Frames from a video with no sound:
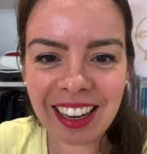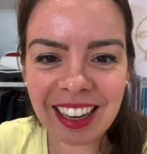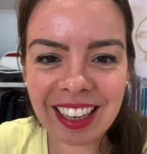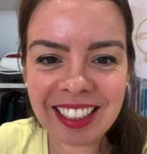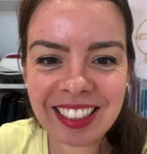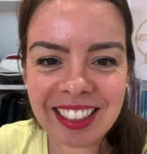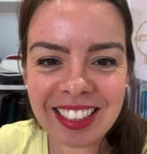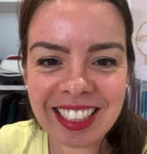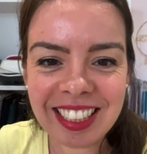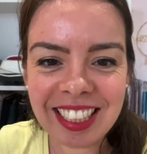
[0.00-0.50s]

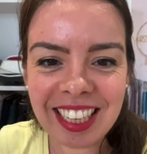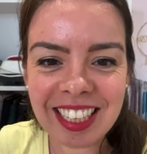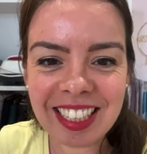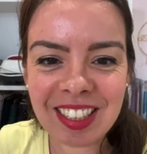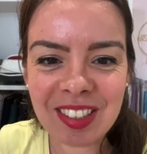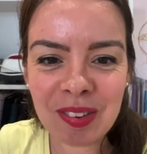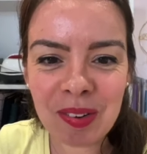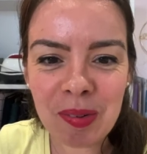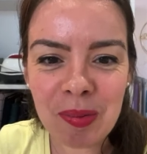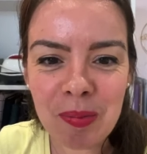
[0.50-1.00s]

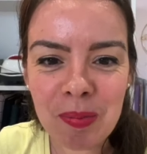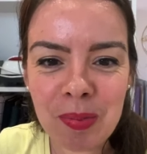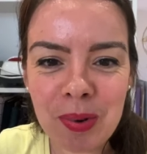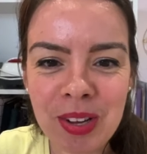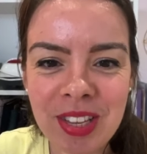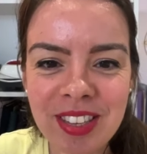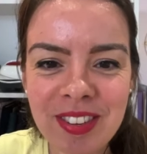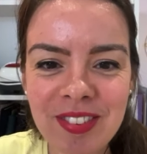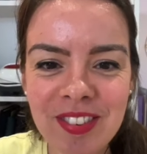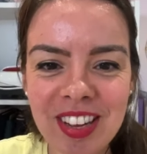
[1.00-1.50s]
L'association
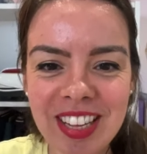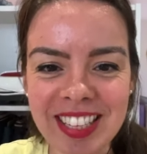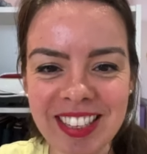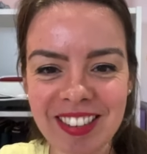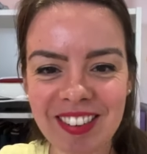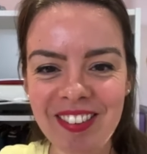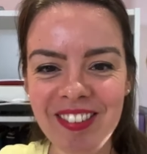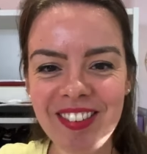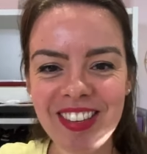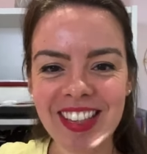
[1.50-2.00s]
Body
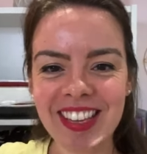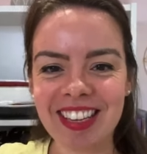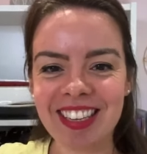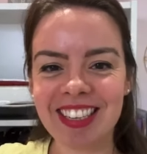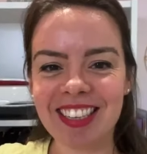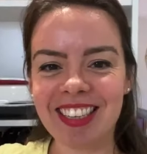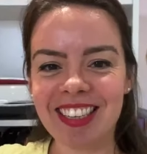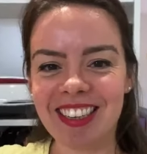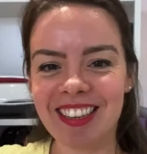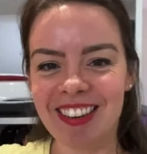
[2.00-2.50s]
Vest. Oui,
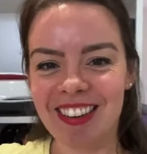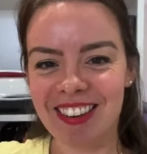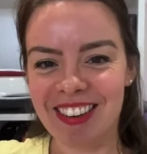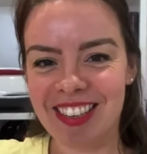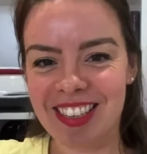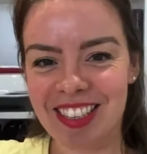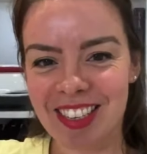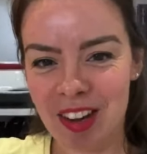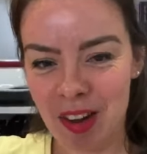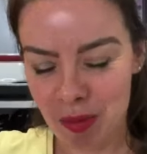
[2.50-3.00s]
là
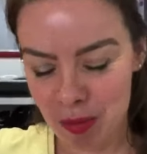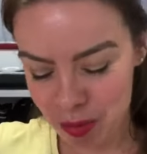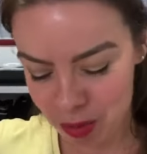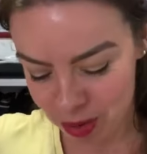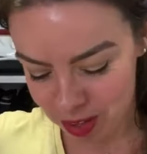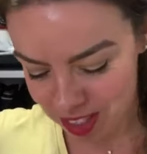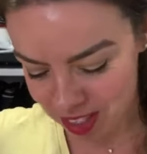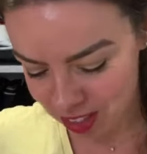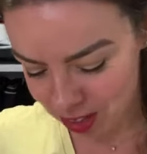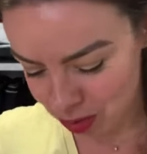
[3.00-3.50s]
j'ai un
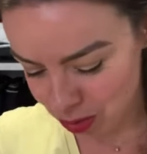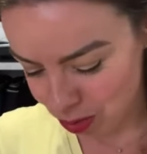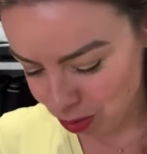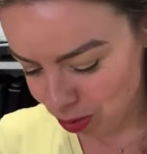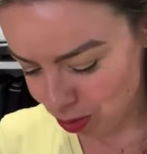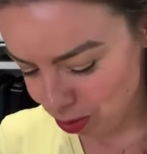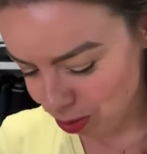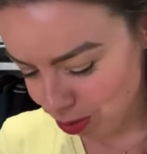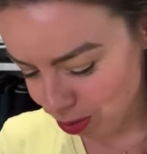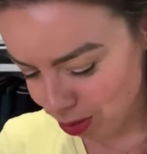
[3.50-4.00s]
body,
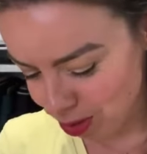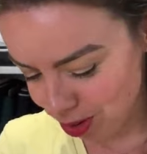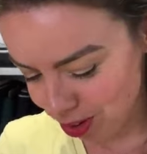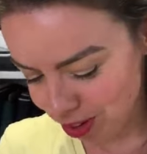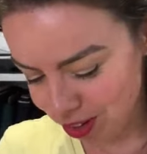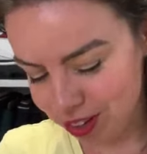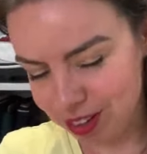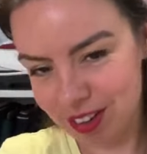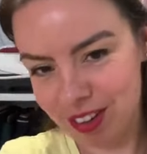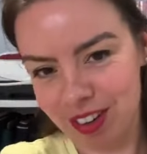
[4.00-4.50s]
du coup,
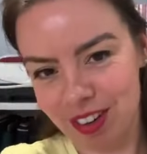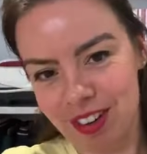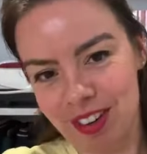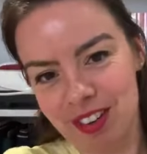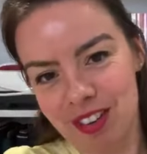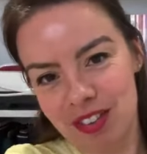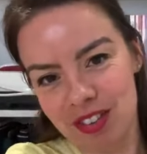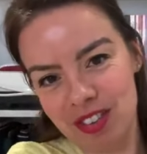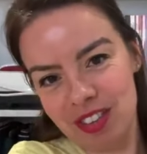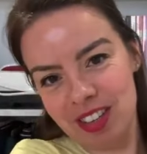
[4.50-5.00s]

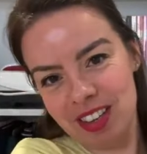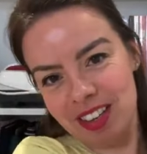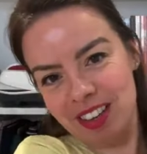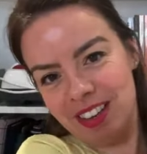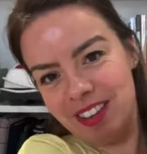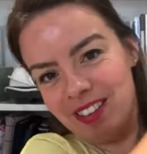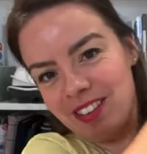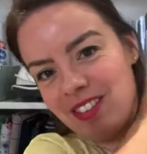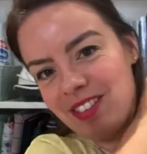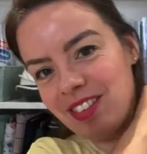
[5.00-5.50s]

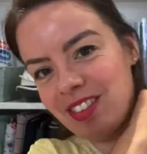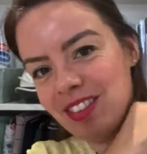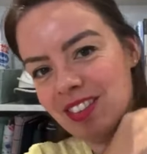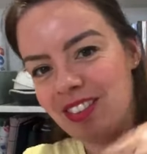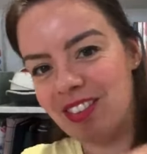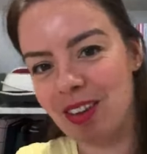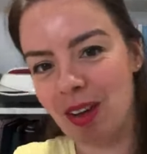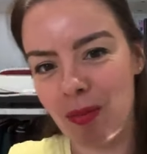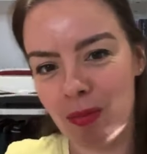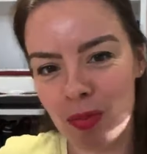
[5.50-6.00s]

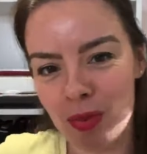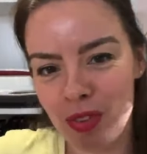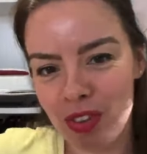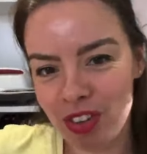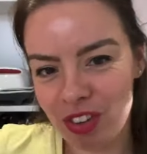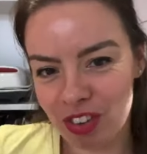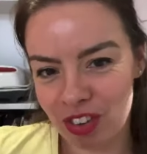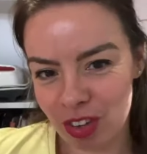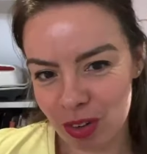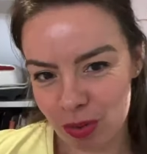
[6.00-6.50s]
c'est un
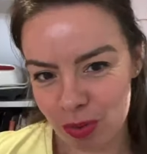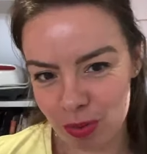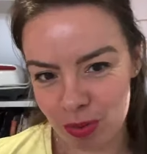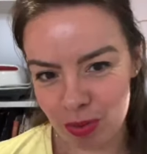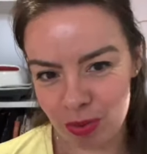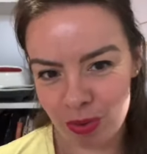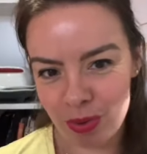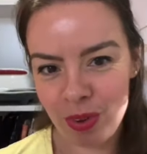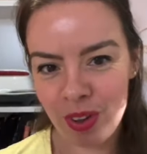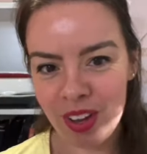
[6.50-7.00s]
body que j'ai
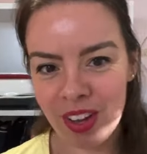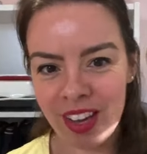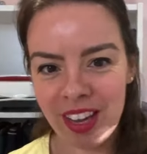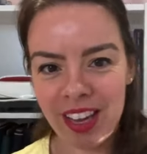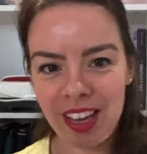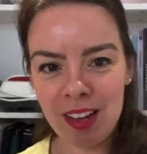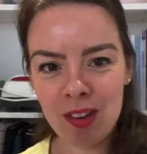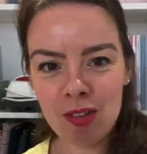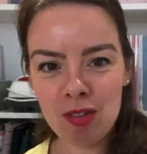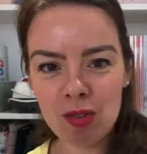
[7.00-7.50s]
cousu.
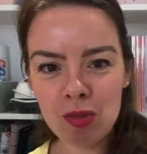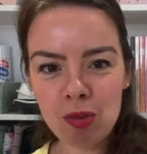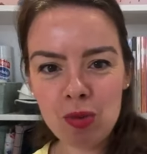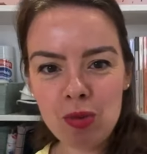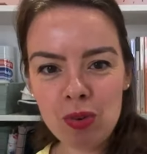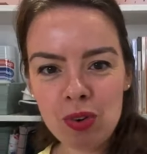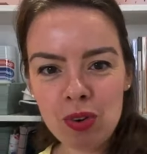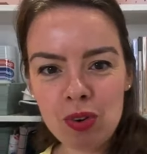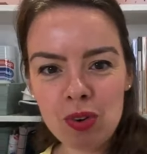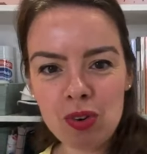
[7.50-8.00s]
Et je
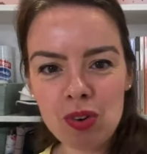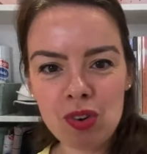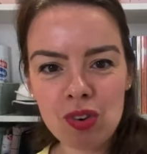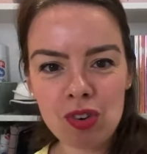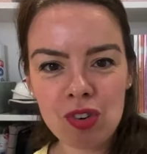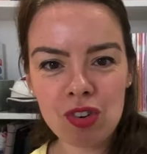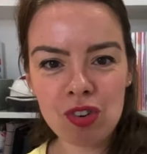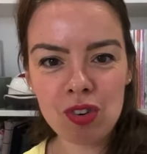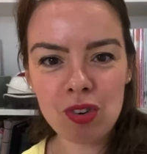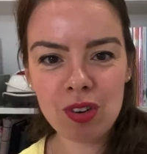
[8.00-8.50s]
trouve que
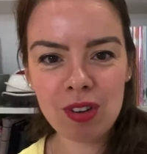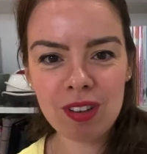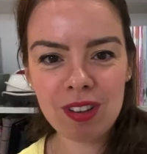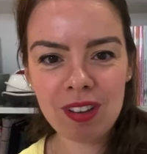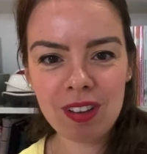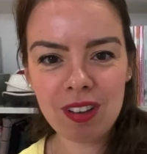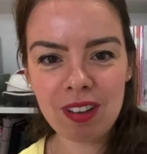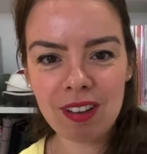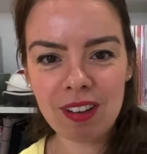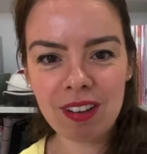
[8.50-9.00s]
le
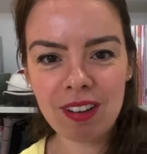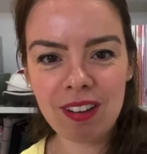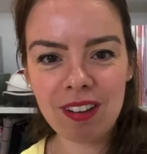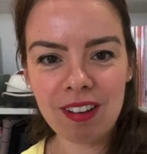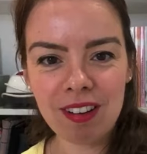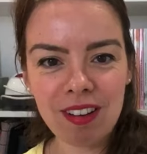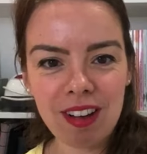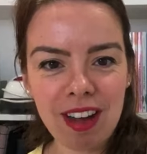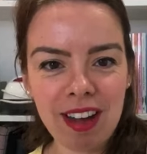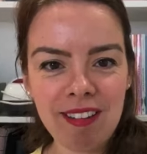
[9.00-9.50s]
jaune
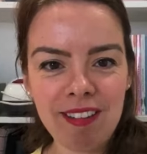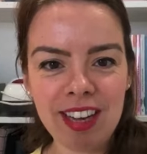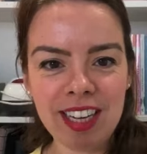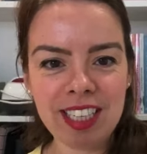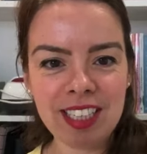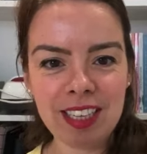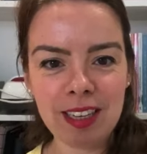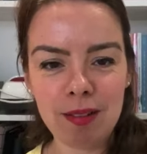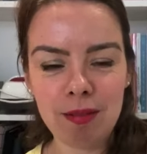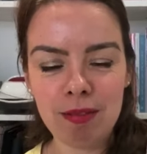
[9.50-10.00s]

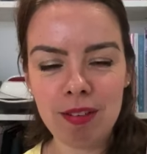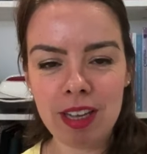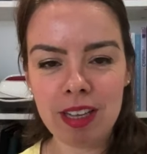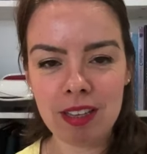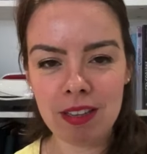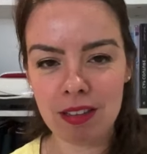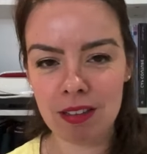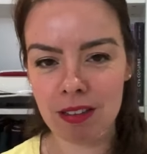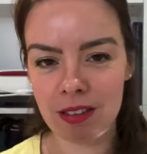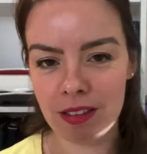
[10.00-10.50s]
avec cette
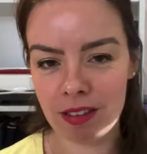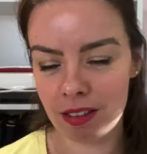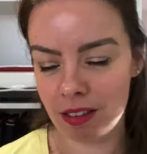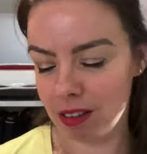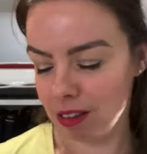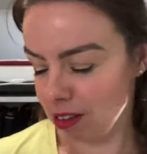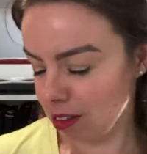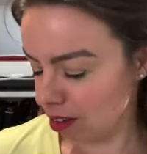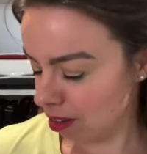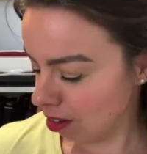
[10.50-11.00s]
veste,
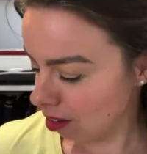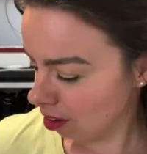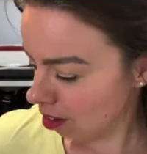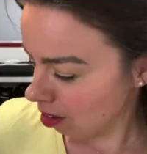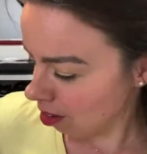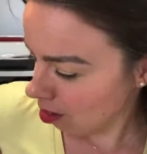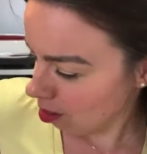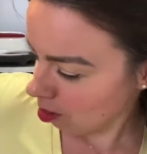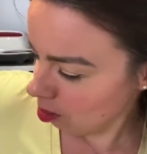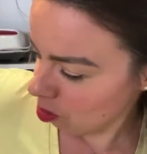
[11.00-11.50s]
c'est
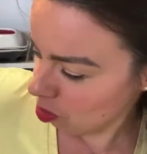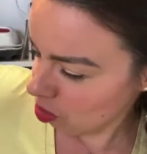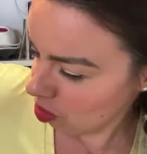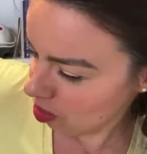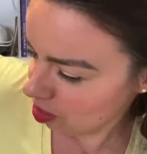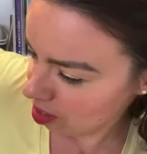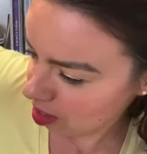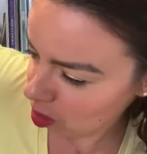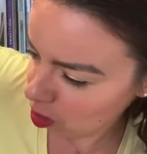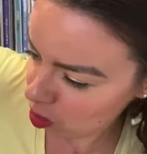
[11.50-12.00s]

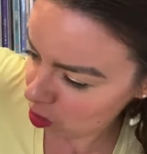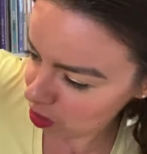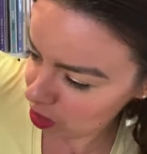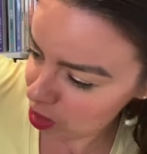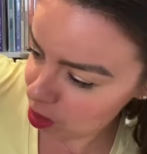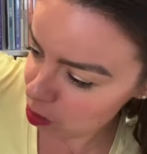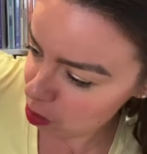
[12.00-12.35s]
ça rend